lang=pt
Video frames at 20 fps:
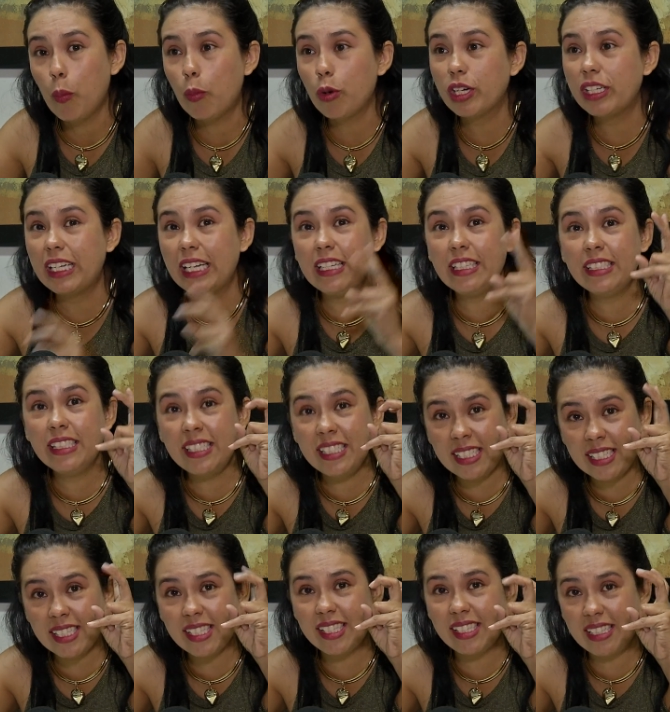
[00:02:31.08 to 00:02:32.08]
porque
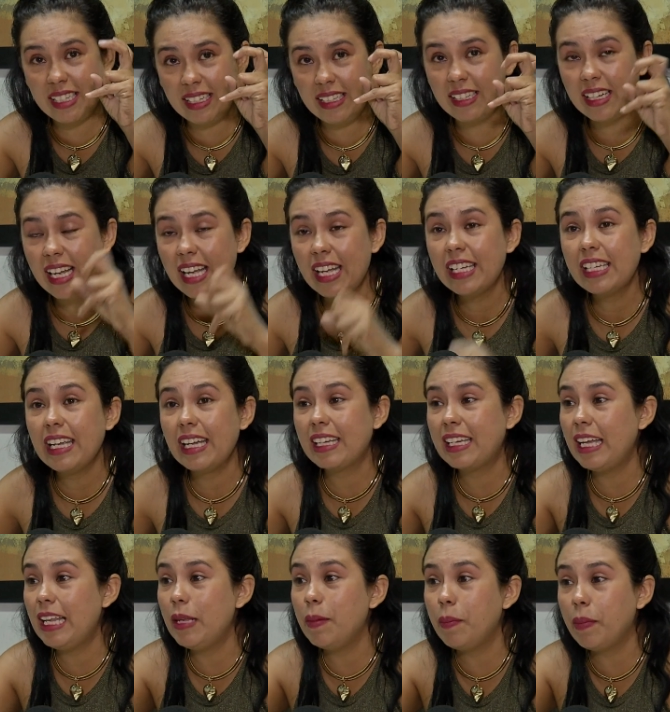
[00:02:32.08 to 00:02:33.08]
disse que
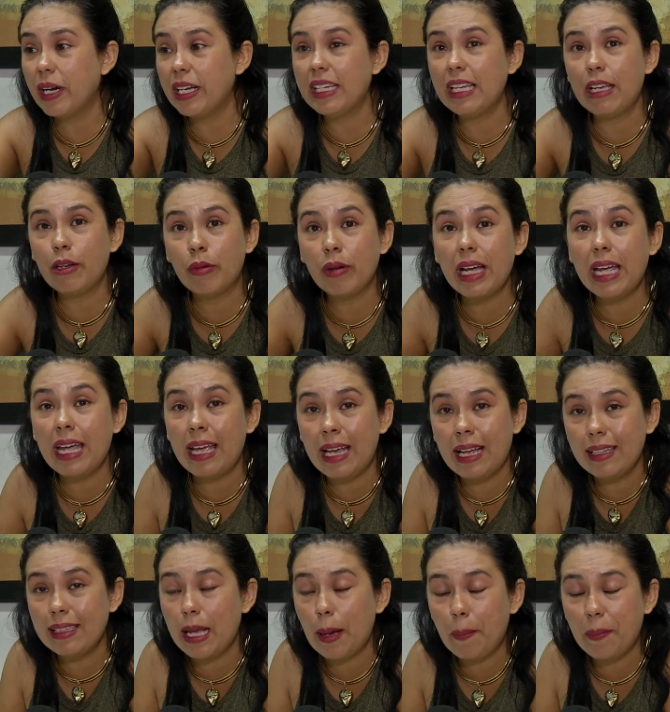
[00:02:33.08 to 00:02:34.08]
aquele banheiro é
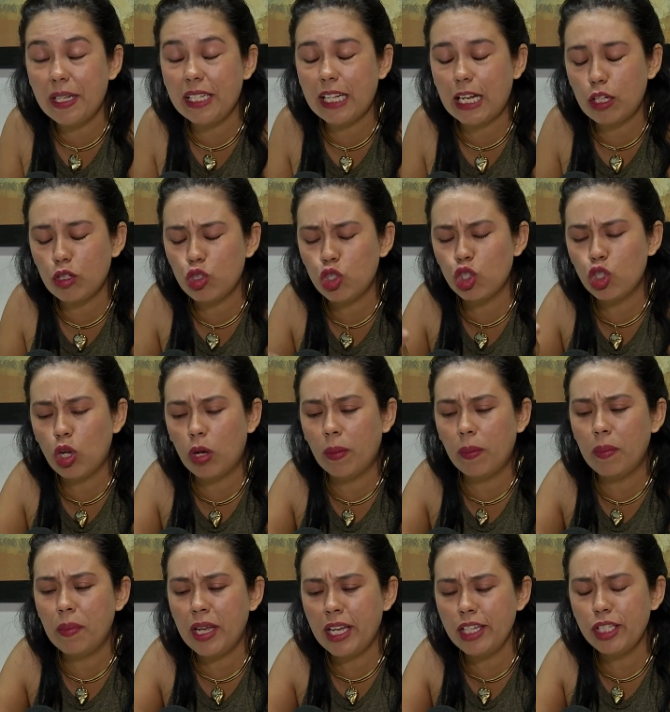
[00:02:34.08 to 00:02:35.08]
adaptado
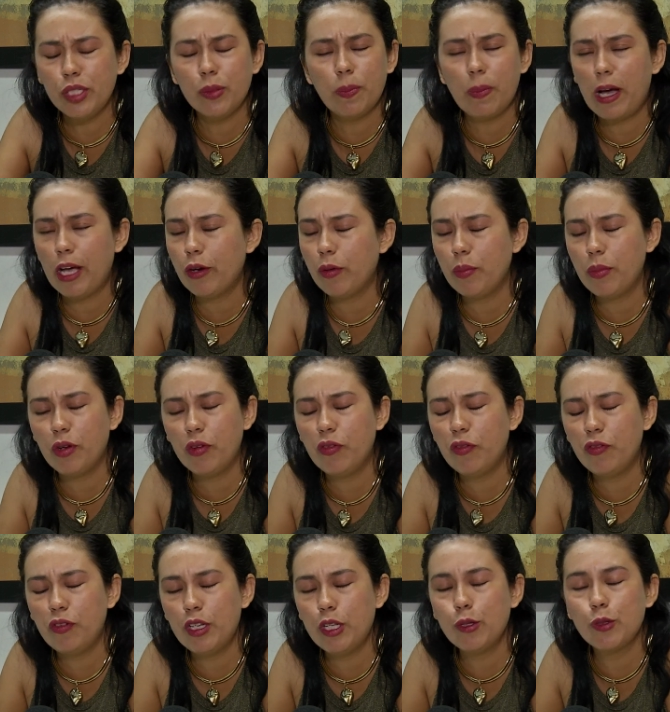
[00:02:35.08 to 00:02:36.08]
somente para o meu
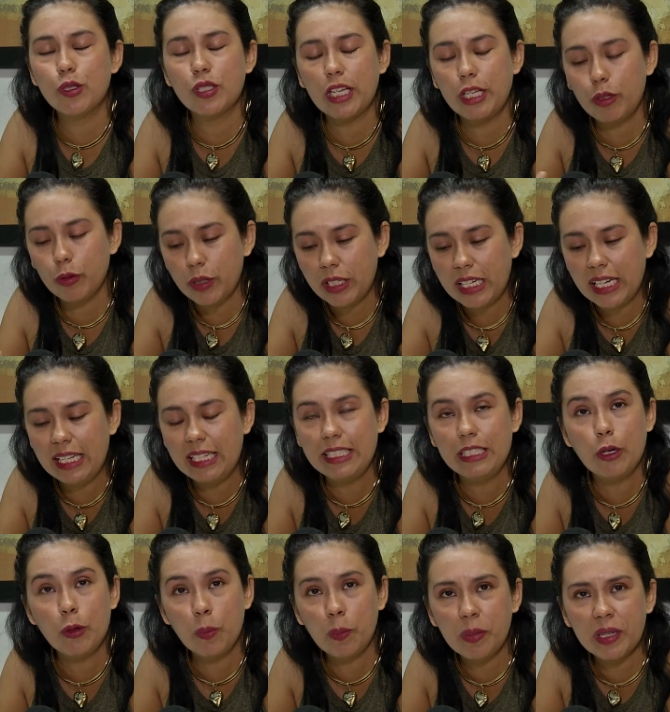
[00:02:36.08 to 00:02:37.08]
filho, sendo que ele
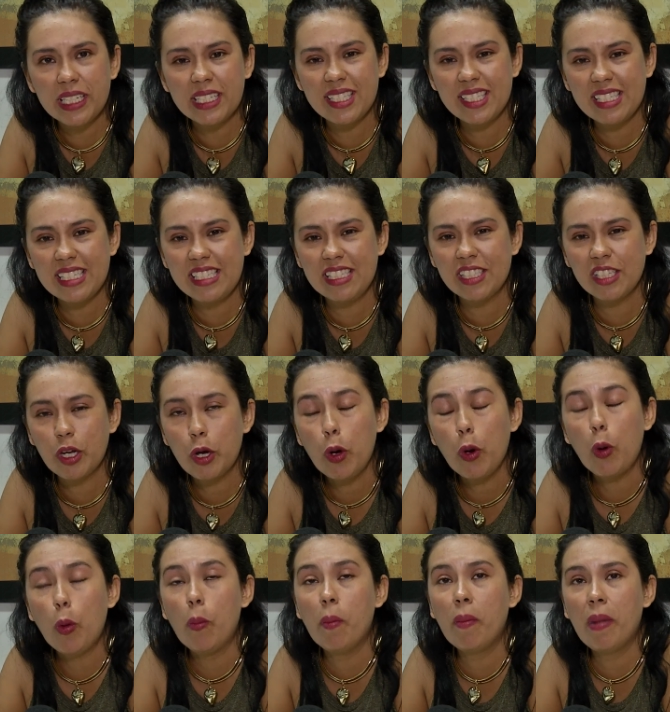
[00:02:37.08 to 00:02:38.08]
não precisa.
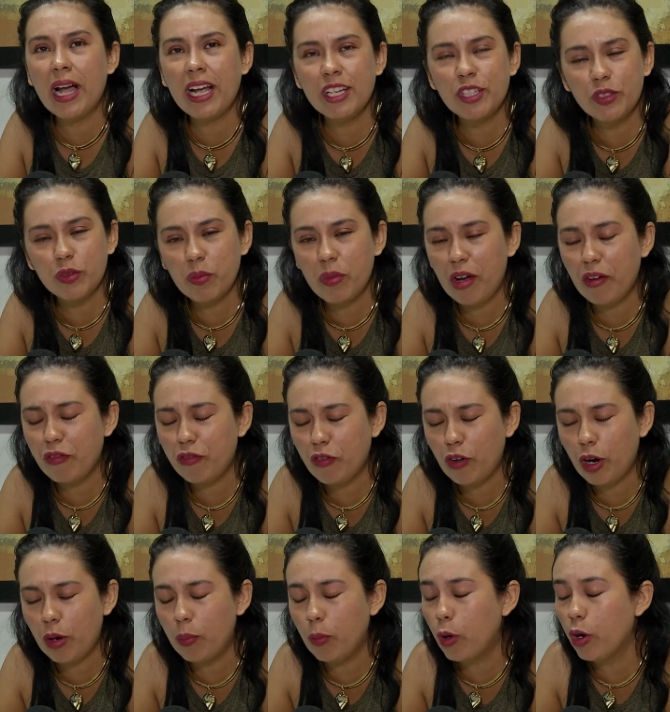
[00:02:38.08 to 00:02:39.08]
Mais uma
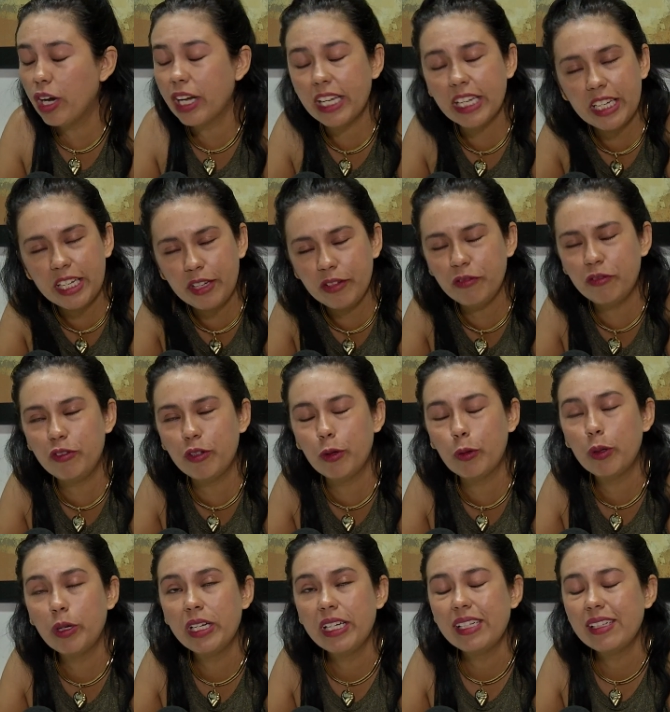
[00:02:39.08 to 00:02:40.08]
forma horrível
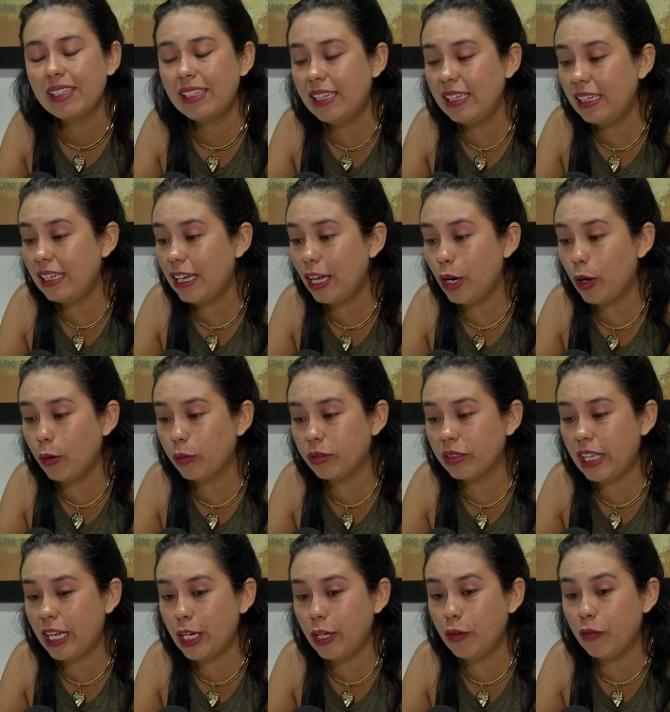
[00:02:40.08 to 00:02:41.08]
que eu
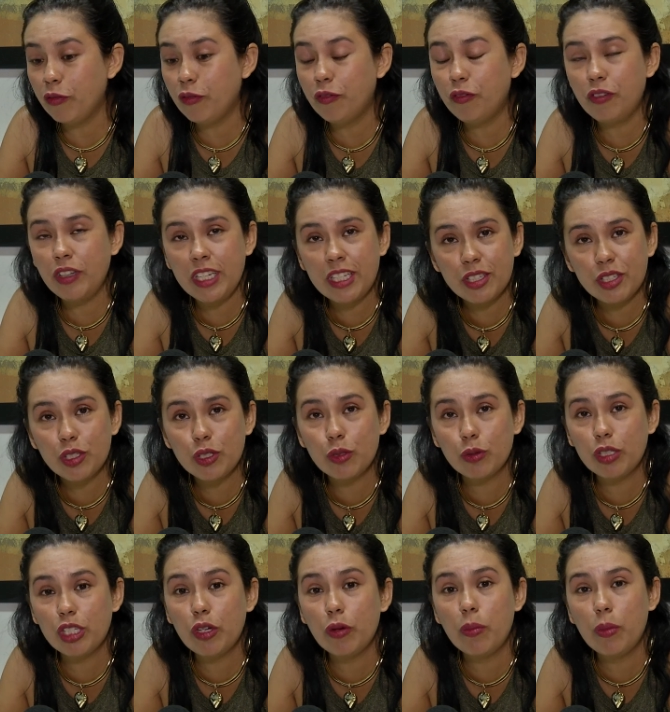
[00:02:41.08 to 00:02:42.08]
tenho visto
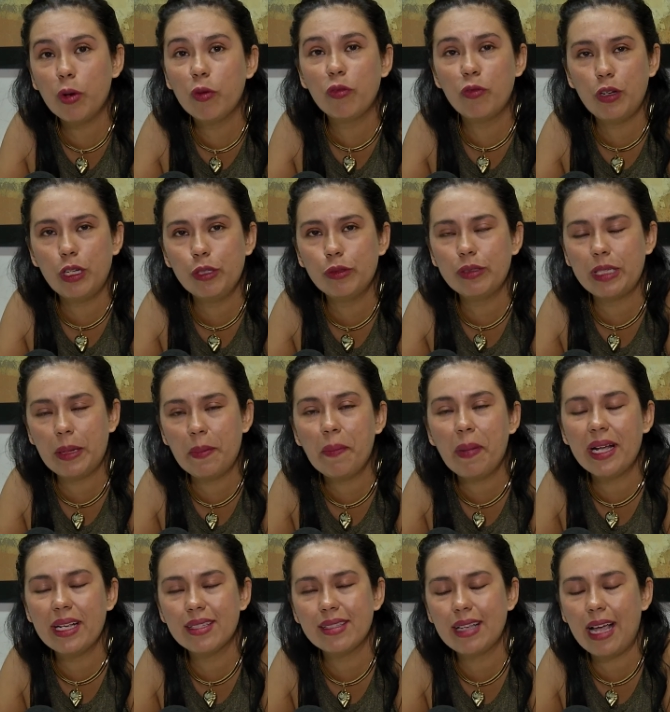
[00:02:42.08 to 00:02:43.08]
que o meu filho tem
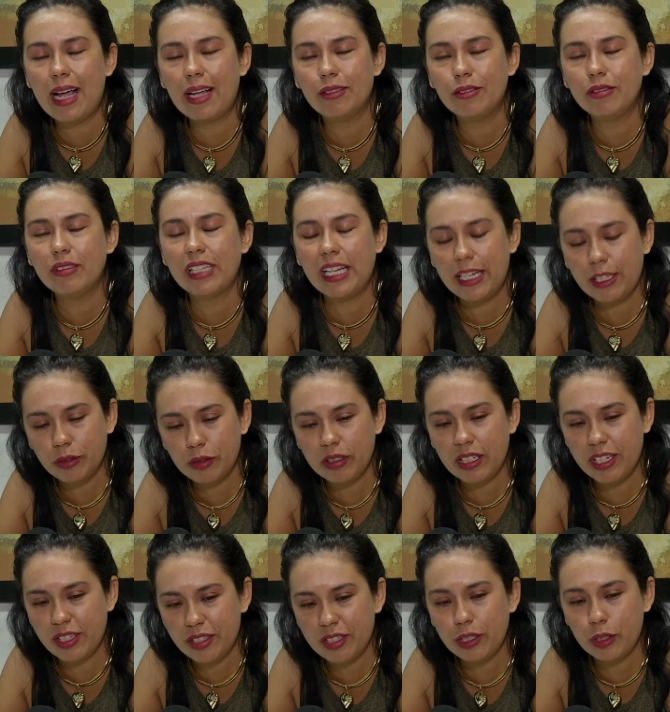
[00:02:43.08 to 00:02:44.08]
passado dentro
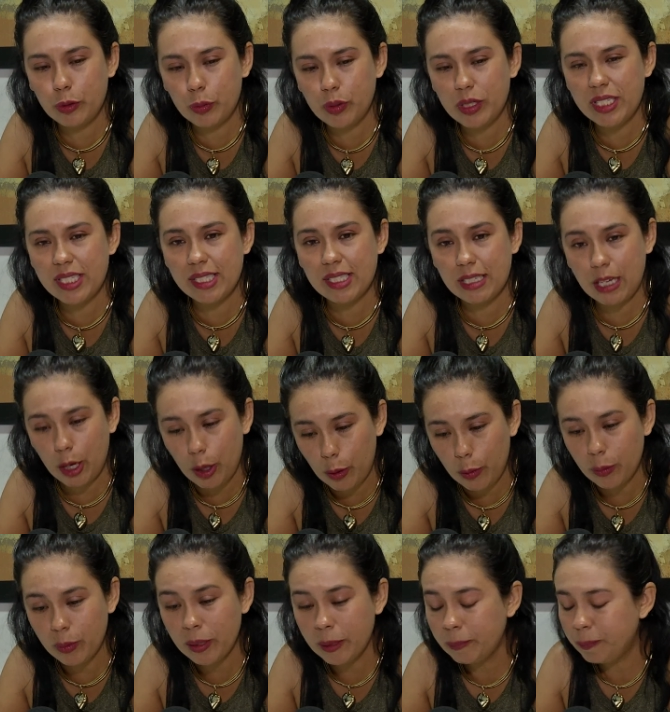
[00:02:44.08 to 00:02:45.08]
da
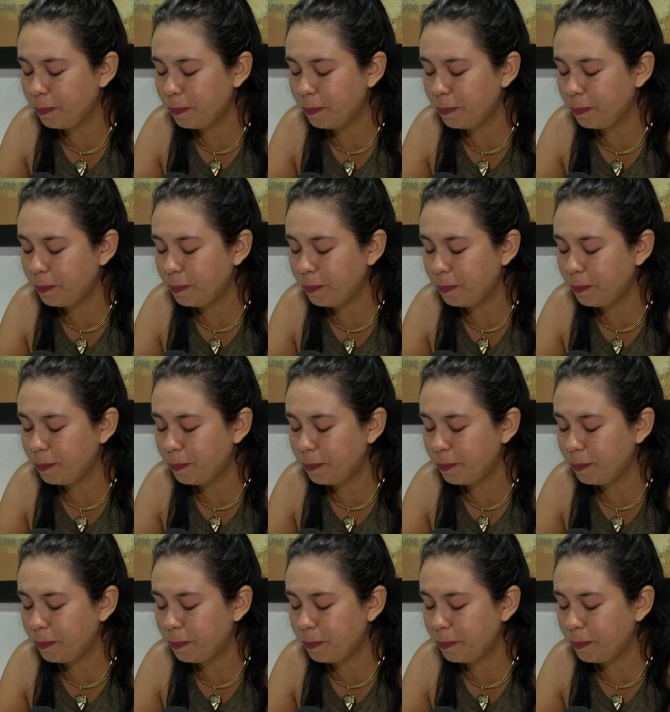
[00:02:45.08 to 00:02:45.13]
instituição.